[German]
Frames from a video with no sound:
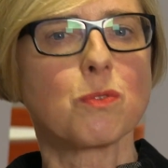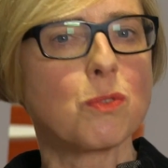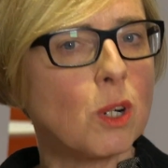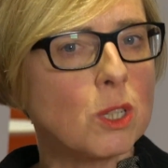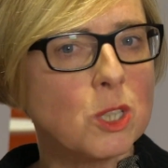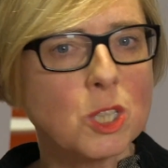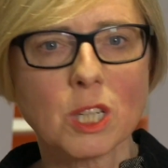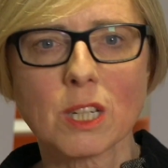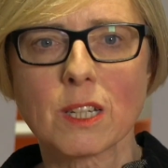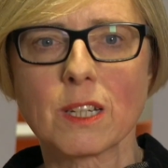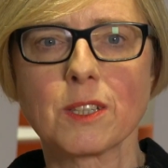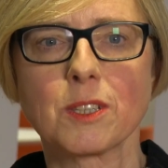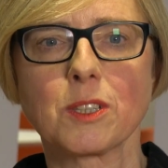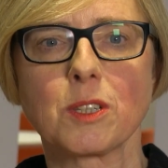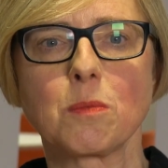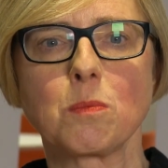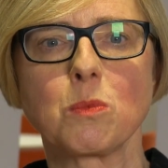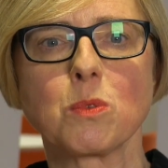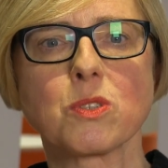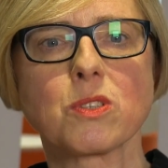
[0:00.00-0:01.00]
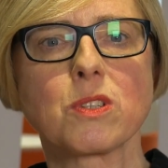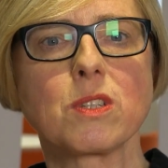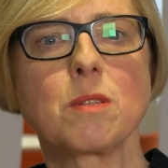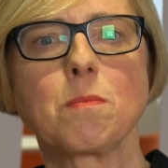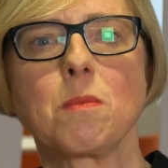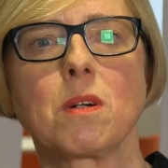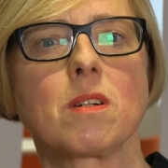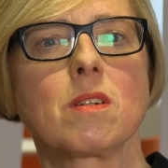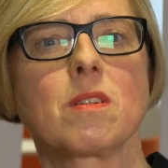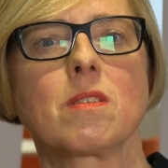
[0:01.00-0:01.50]
fortschrittliche
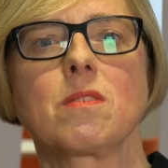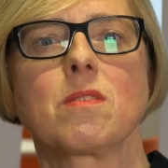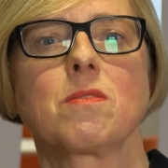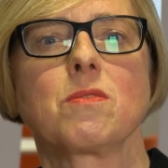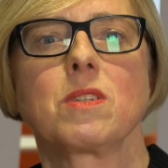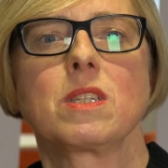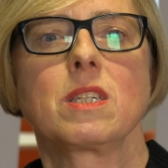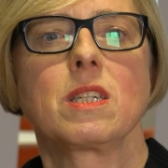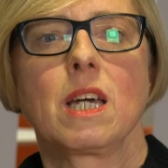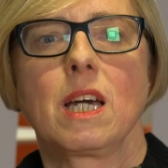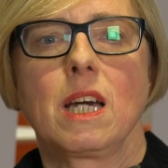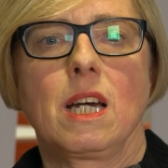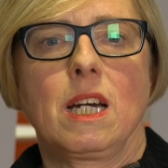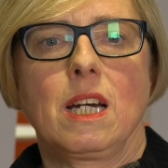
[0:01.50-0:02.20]
Muslime wie